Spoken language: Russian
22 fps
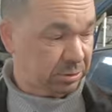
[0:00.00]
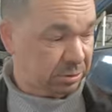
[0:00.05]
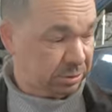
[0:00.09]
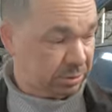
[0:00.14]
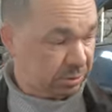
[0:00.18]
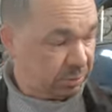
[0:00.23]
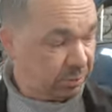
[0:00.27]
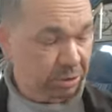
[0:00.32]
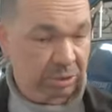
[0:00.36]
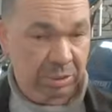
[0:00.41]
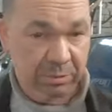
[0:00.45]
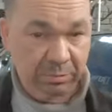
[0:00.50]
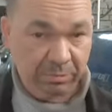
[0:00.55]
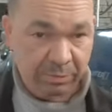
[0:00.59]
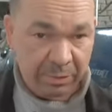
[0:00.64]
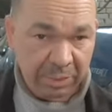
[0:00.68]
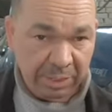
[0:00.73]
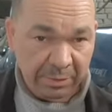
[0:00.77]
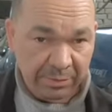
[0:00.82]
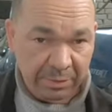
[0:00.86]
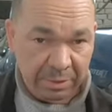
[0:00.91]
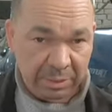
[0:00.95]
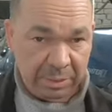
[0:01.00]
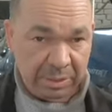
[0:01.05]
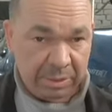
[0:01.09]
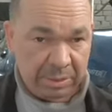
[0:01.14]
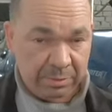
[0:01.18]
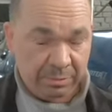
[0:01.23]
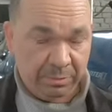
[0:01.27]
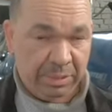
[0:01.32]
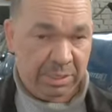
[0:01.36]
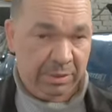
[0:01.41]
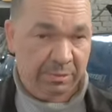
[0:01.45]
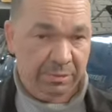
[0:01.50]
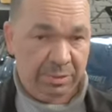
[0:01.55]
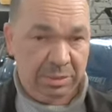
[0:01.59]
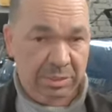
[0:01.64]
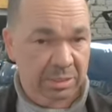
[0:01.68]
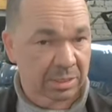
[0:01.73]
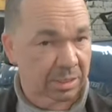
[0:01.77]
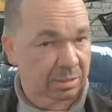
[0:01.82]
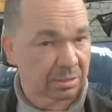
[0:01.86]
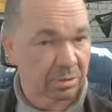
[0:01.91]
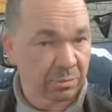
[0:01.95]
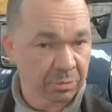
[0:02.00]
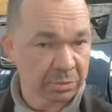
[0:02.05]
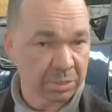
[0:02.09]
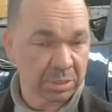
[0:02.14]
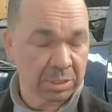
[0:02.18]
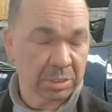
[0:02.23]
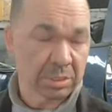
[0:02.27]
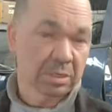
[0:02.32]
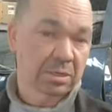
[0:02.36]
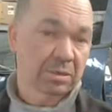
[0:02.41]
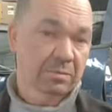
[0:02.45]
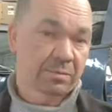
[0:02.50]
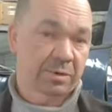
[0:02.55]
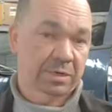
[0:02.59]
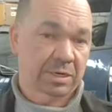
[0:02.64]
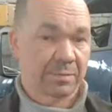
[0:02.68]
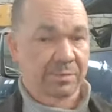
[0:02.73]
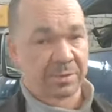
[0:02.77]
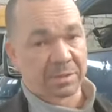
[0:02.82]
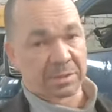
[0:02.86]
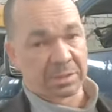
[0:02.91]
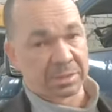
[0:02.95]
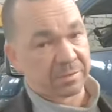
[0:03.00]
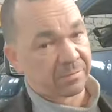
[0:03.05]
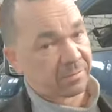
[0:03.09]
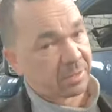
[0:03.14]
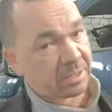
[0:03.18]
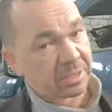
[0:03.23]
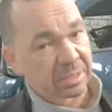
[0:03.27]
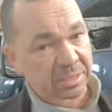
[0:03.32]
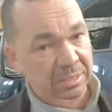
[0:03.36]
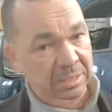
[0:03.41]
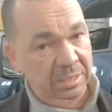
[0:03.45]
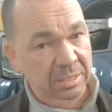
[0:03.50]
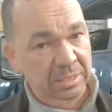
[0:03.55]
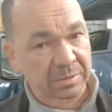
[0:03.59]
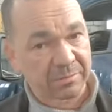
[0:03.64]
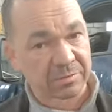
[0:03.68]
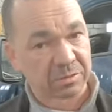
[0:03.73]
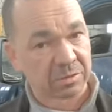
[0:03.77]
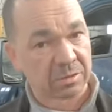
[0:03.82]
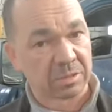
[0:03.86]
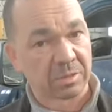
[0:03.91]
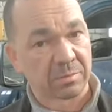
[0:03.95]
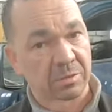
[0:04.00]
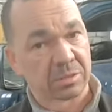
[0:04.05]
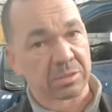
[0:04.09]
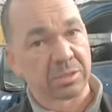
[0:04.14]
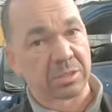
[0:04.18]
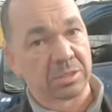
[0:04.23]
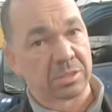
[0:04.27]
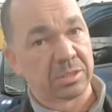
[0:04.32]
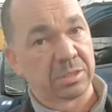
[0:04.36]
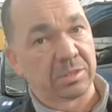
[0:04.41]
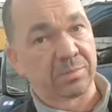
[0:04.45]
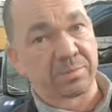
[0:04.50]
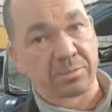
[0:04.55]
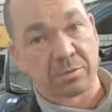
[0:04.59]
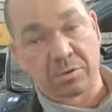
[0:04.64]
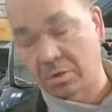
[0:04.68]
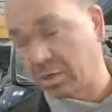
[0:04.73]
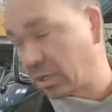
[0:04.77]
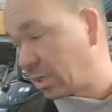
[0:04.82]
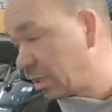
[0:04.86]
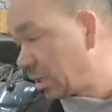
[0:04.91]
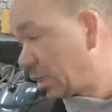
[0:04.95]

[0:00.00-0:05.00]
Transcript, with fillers: смотрим параметры, параметры коробки, параметры двигателя, все работает неплохо.